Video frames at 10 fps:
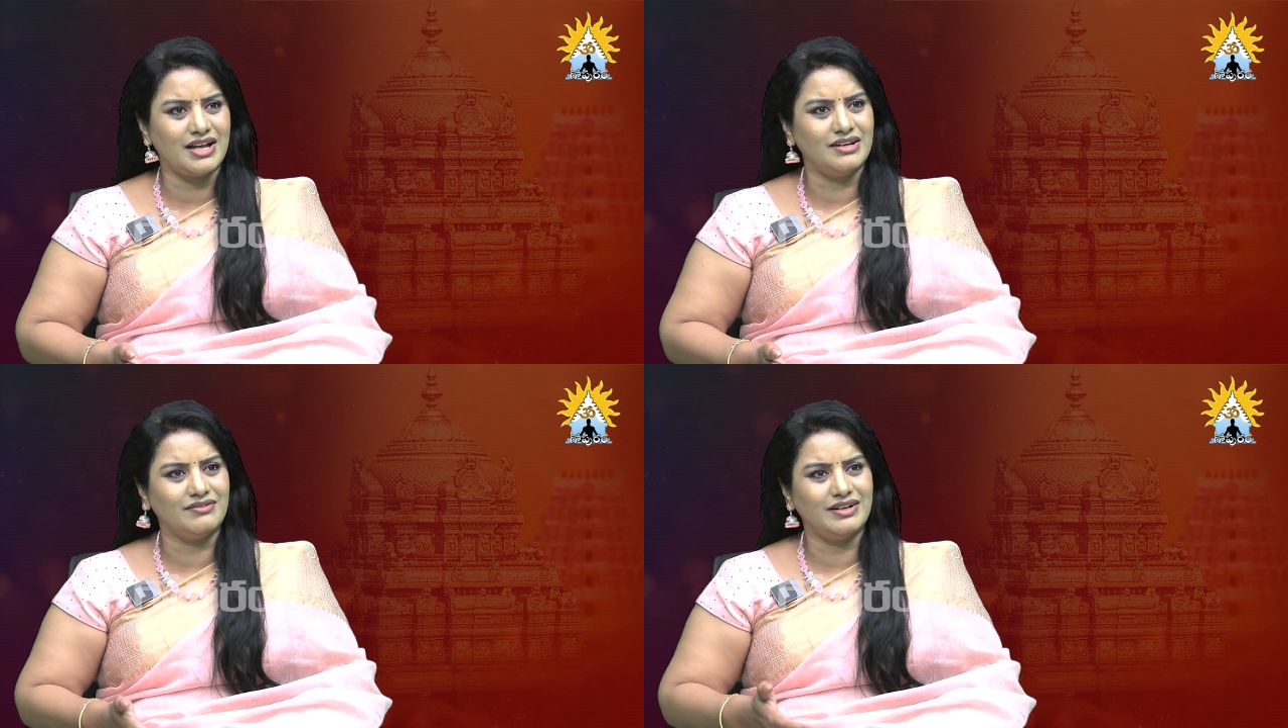
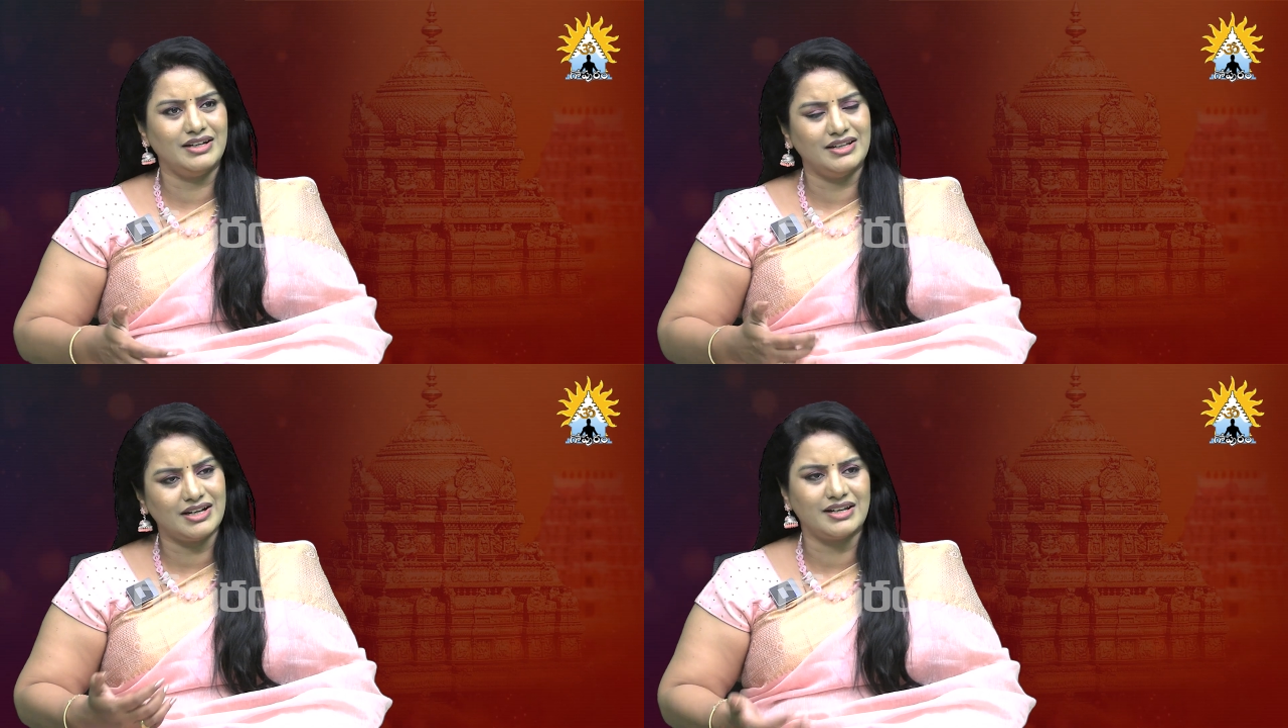
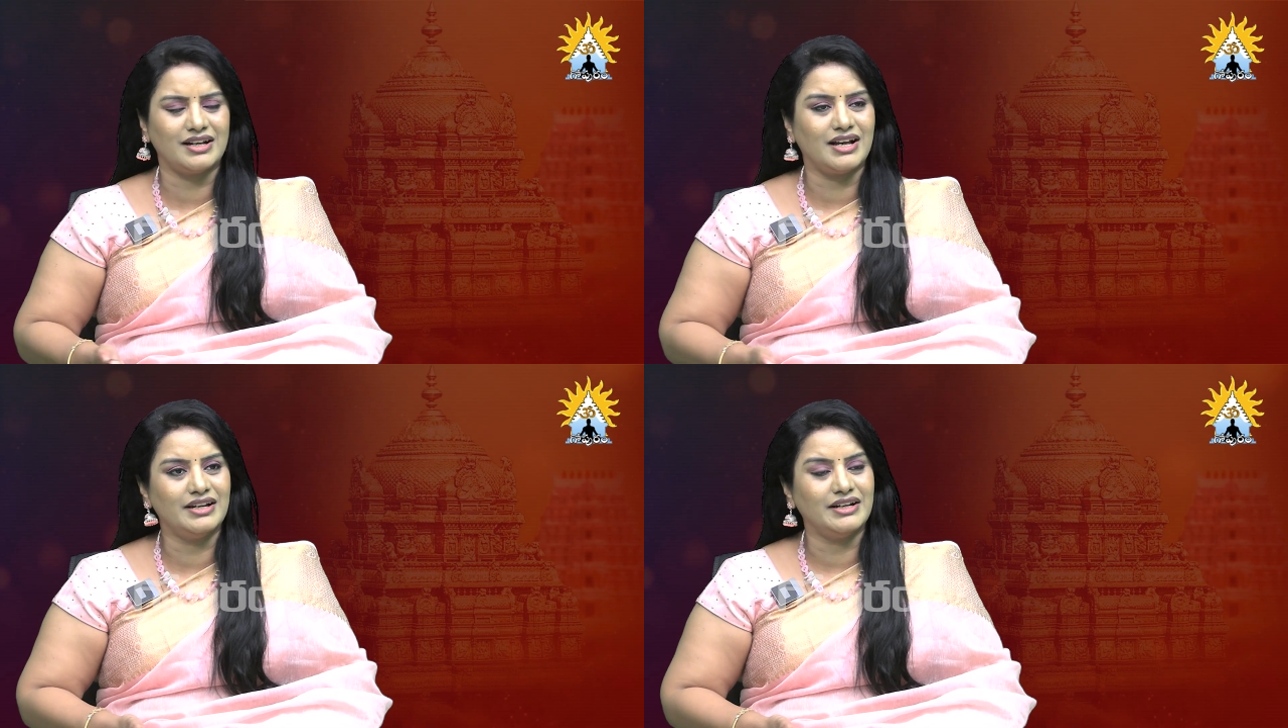కానివ్వండి
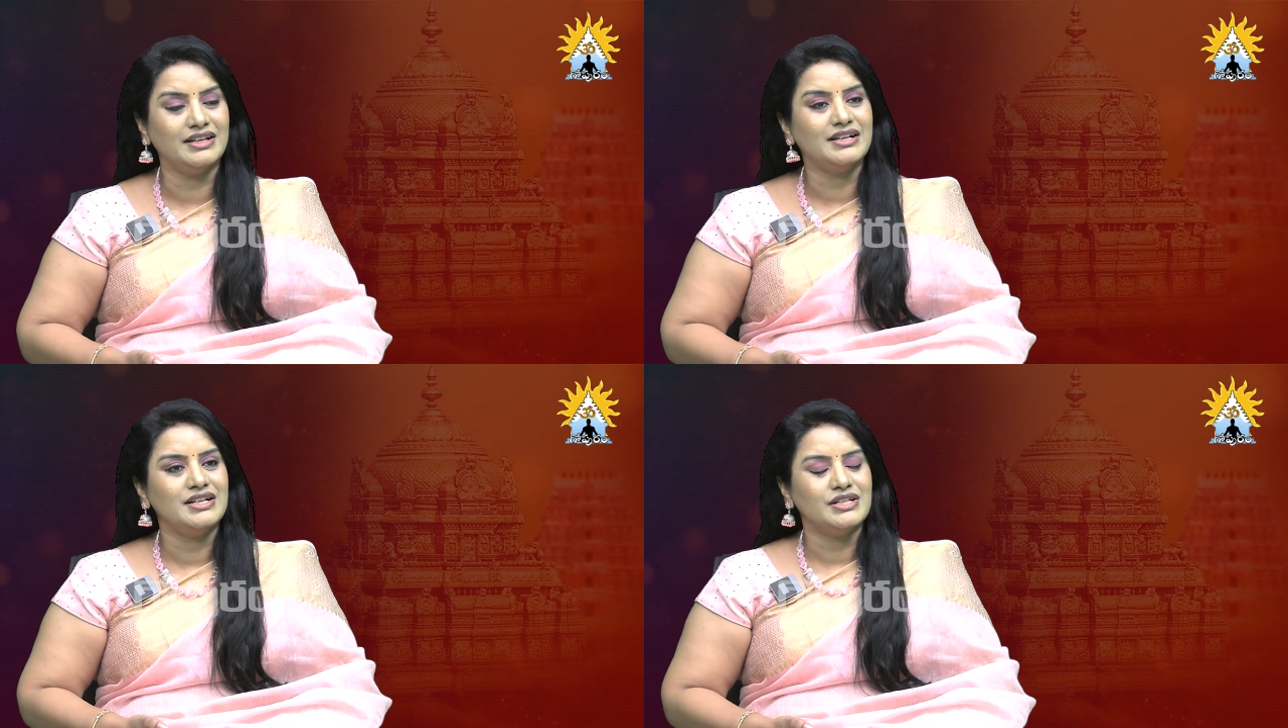రకరకాలుగా
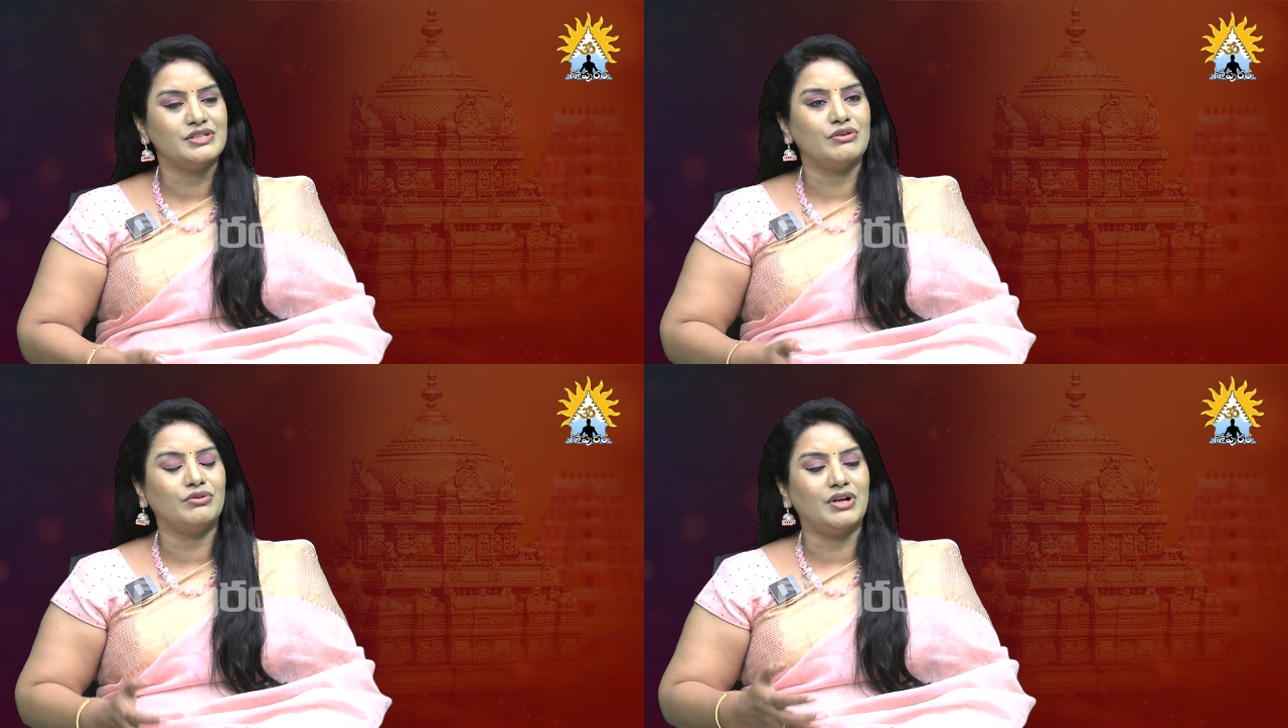
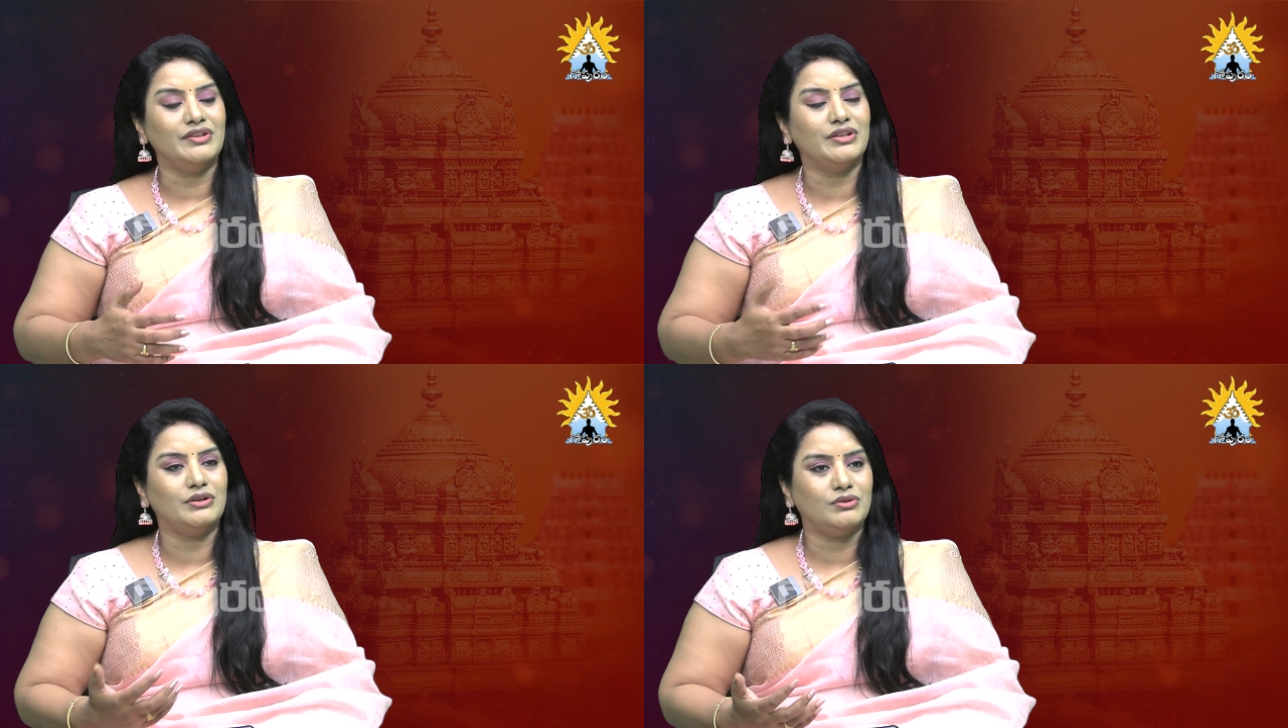సో
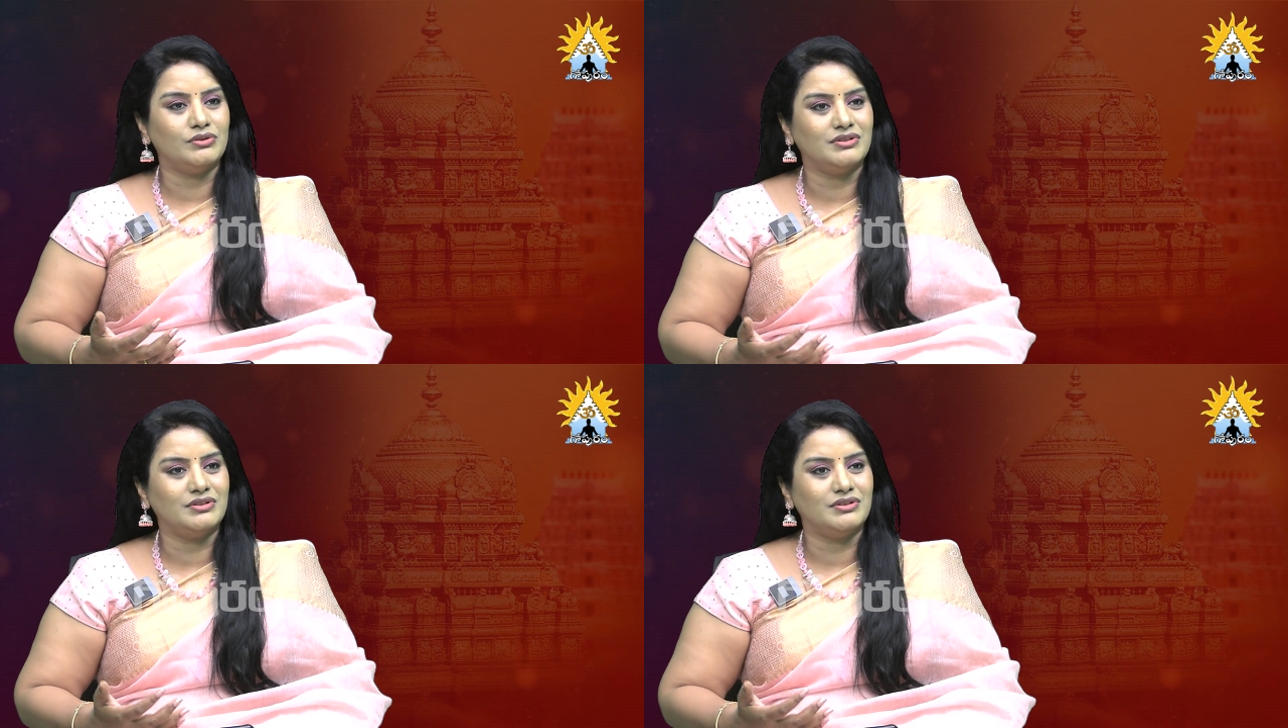అందులో